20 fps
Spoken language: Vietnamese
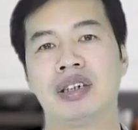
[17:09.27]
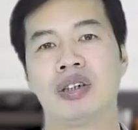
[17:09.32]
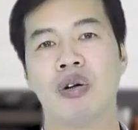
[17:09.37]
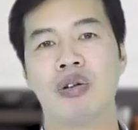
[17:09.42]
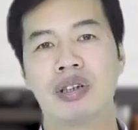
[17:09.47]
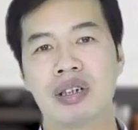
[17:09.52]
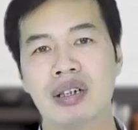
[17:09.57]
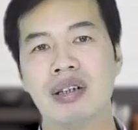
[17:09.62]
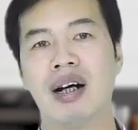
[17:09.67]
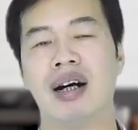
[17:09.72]

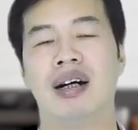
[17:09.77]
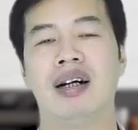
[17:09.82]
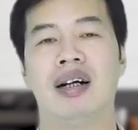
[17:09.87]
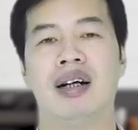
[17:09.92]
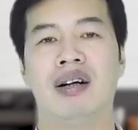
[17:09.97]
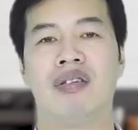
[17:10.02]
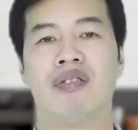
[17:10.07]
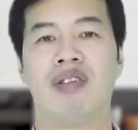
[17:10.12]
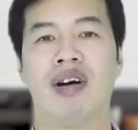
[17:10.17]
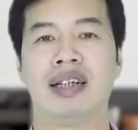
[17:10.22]
chỗ dựa
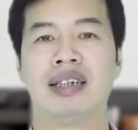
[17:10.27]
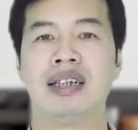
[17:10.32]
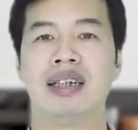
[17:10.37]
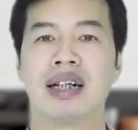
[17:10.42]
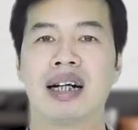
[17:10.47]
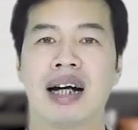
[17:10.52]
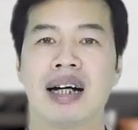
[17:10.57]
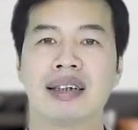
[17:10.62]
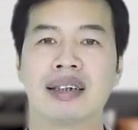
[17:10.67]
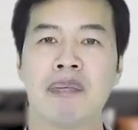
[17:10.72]
và
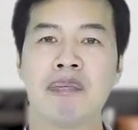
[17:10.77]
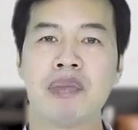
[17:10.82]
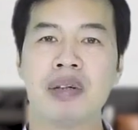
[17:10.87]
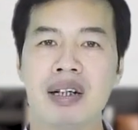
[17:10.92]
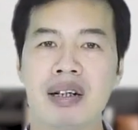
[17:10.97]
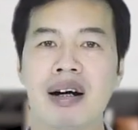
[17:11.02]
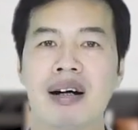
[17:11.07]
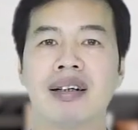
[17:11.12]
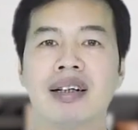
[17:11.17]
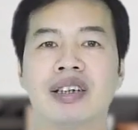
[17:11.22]
những cái tấm
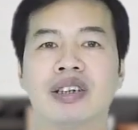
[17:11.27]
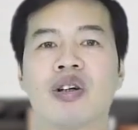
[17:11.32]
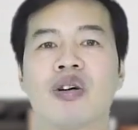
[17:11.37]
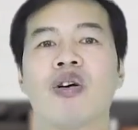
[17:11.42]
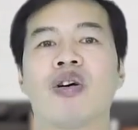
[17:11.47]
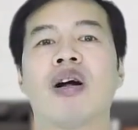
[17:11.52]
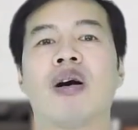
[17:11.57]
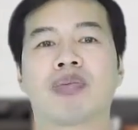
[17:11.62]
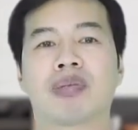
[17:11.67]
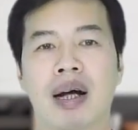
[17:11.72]
gương để cho
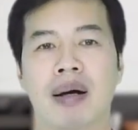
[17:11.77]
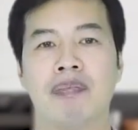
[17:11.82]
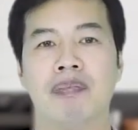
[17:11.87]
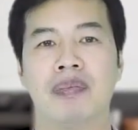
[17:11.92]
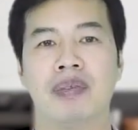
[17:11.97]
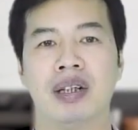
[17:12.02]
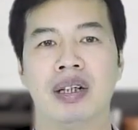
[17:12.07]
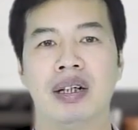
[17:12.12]
con học tập